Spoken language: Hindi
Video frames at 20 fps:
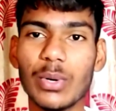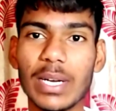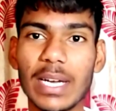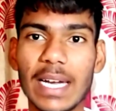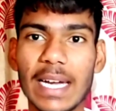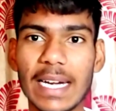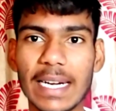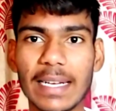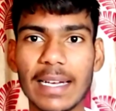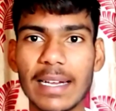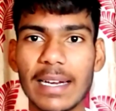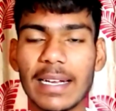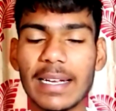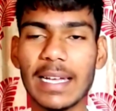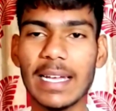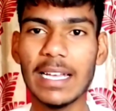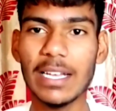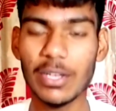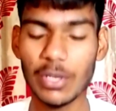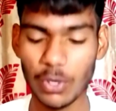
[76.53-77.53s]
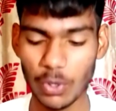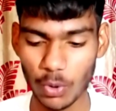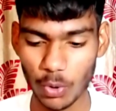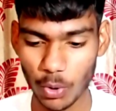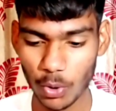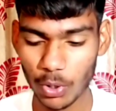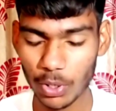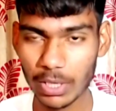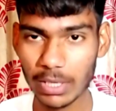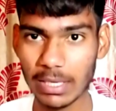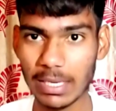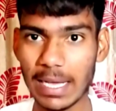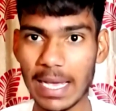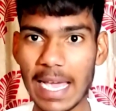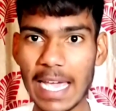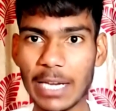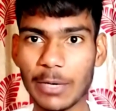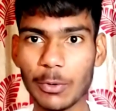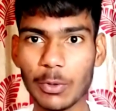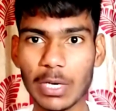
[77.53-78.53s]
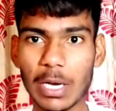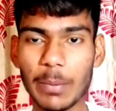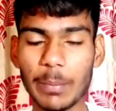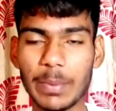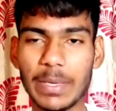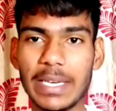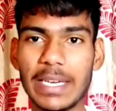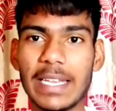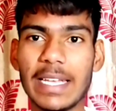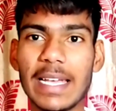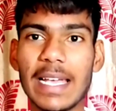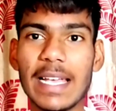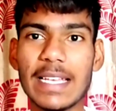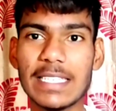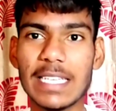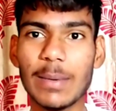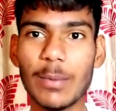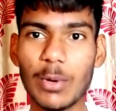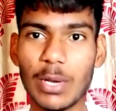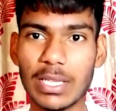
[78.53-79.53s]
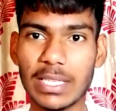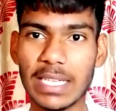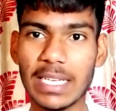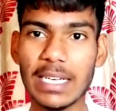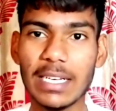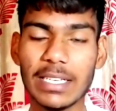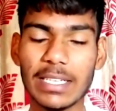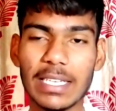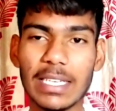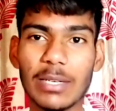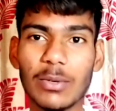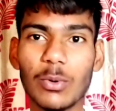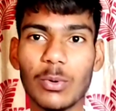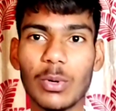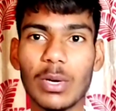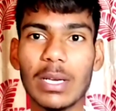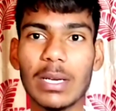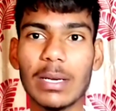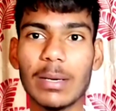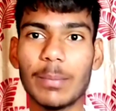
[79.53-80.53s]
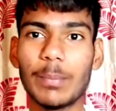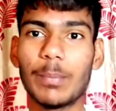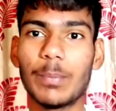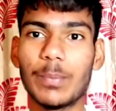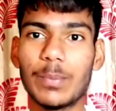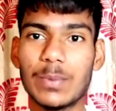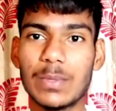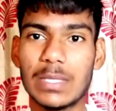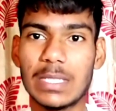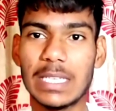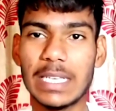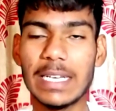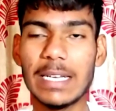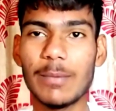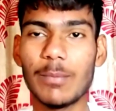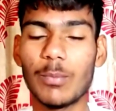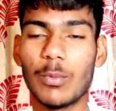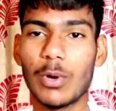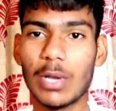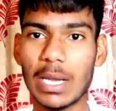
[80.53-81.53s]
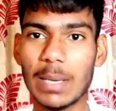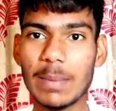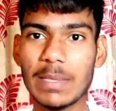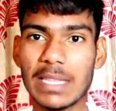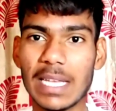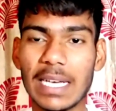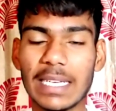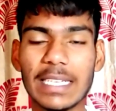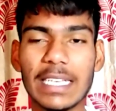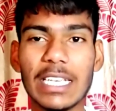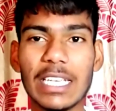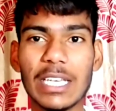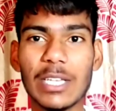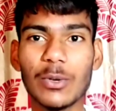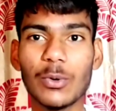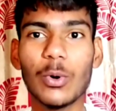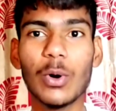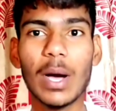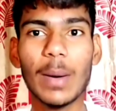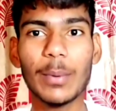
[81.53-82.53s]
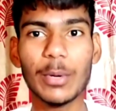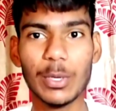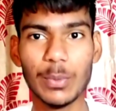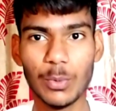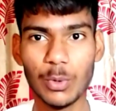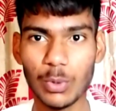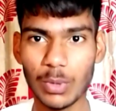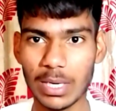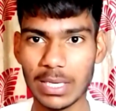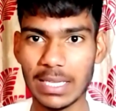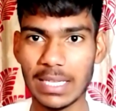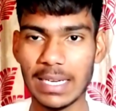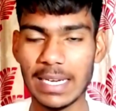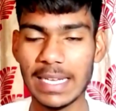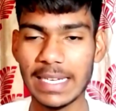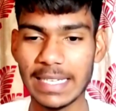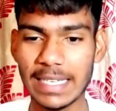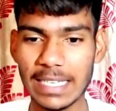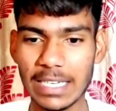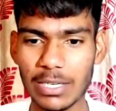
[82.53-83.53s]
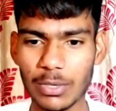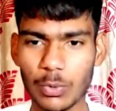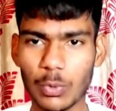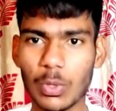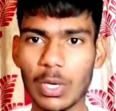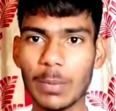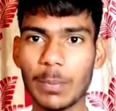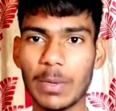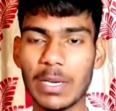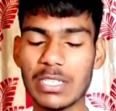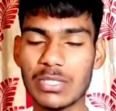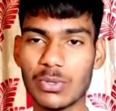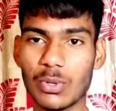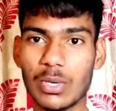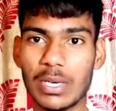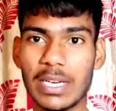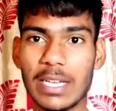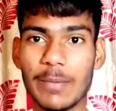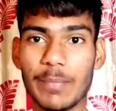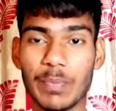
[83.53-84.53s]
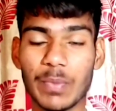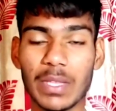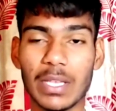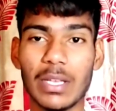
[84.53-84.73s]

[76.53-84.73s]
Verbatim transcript: को ऐड कर रखा है और एनको कंपनी ने ऐसा बोला था कि गूगल से बोला भी था कि इनको आप रिमूव कर दें लेकिन गूगल प्ले स्टोर ने